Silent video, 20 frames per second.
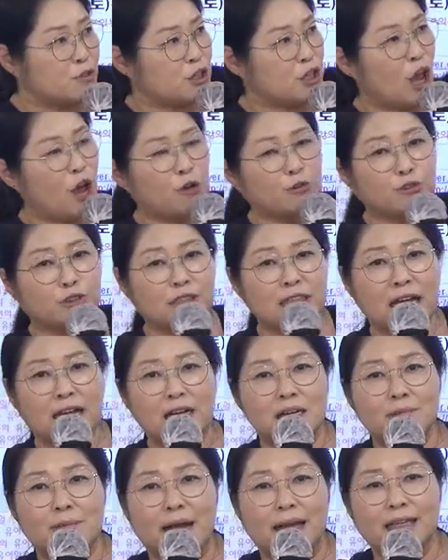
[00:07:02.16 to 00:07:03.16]

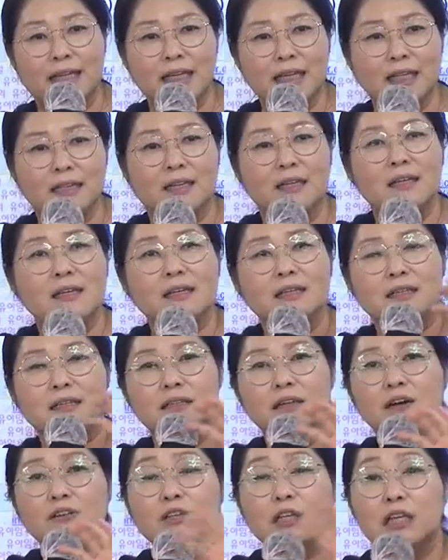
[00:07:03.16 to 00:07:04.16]
최우수상을 받은
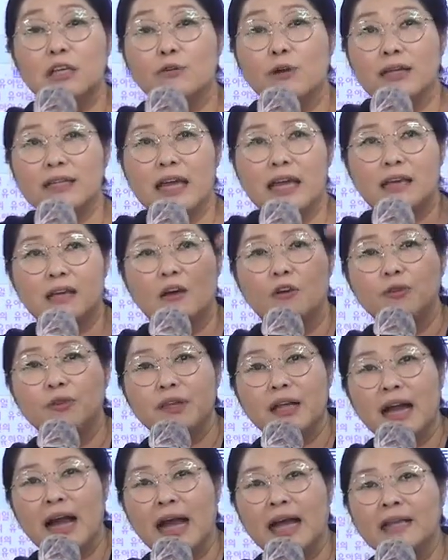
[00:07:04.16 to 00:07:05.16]
그런 기관의
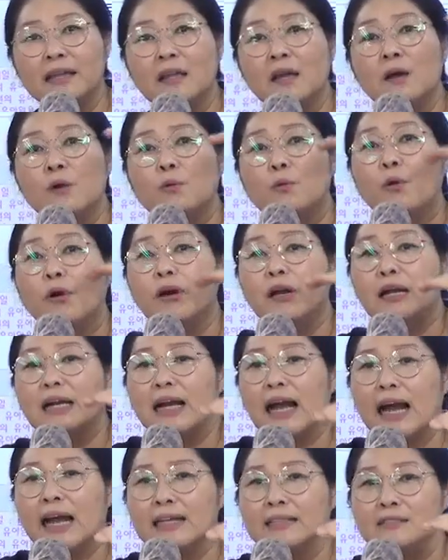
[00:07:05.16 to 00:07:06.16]
연간,
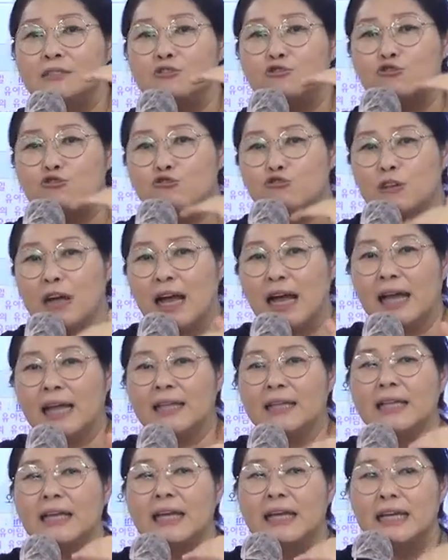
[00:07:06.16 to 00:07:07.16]
월간,
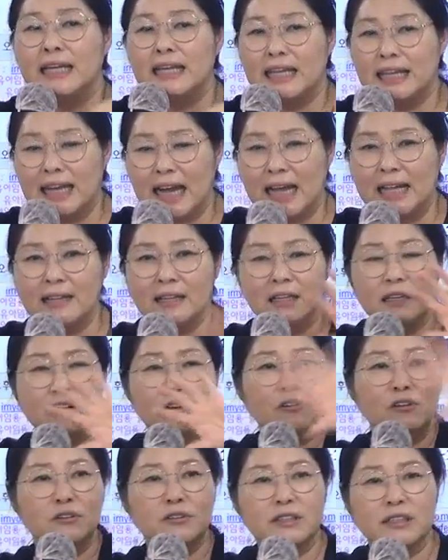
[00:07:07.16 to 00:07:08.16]
주간, 일한
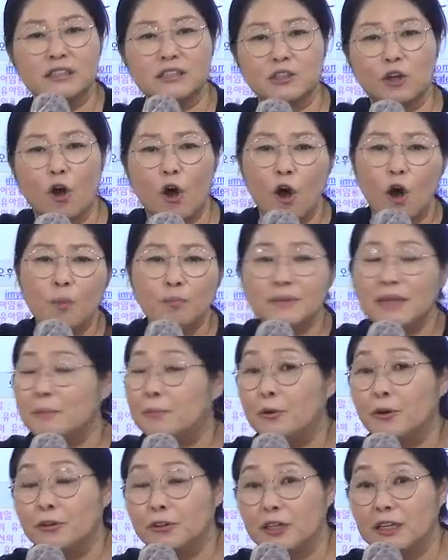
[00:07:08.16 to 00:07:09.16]
이런 것들을 전부 다
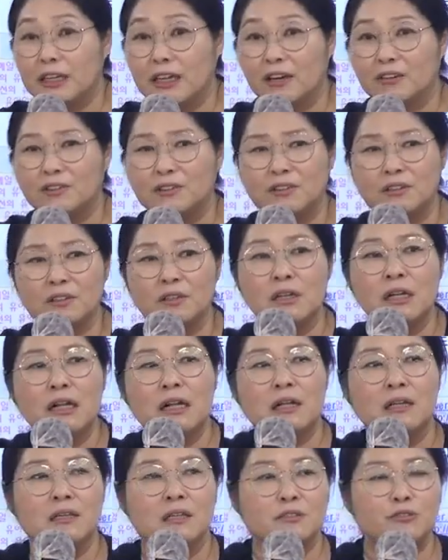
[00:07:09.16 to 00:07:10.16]
보여드릴게요. 그거
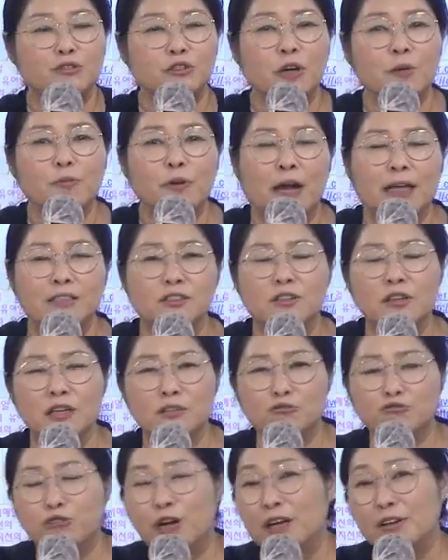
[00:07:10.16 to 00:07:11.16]
수업
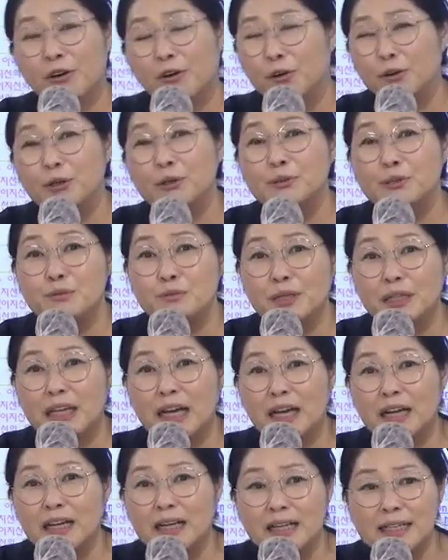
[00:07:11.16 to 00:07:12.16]
과정은 구하기
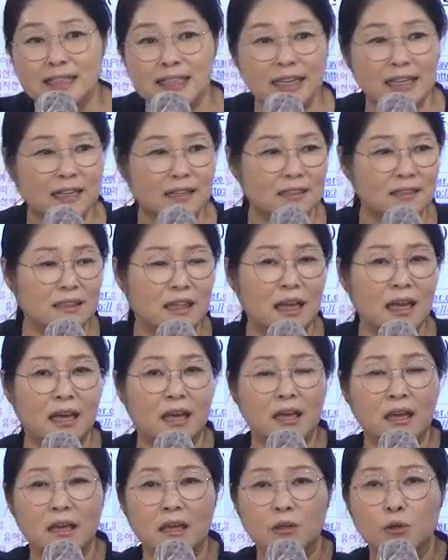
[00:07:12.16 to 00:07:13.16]
어렵습니다. 제가
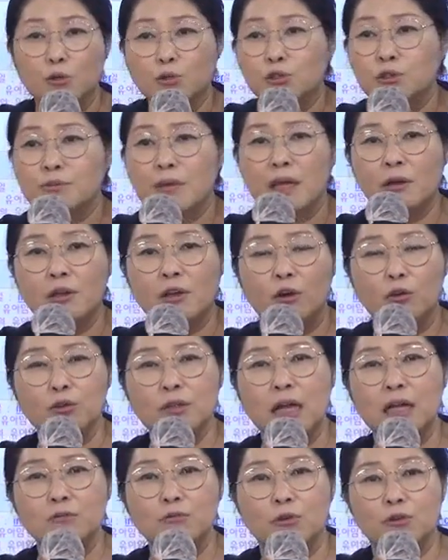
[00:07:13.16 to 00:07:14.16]
근데 요즘에
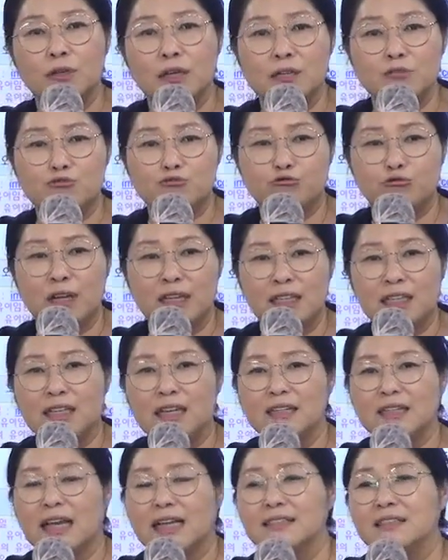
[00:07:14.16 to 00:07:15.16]
연한, 월한, 주한,
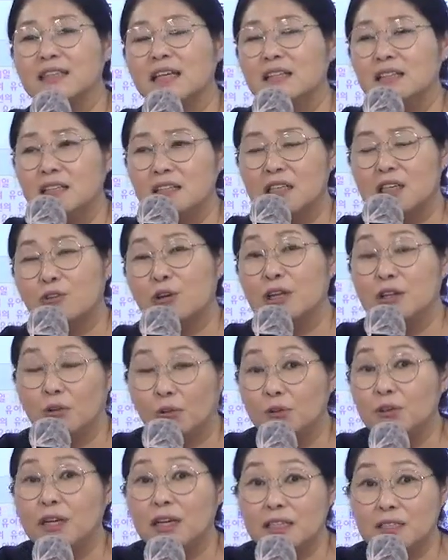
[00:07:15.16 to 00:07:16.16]
이란 다 짜는 기관이
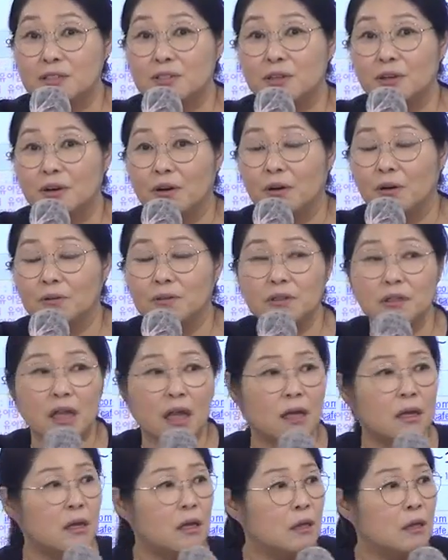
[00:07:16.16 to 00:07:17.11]
어디가 있어요. 근데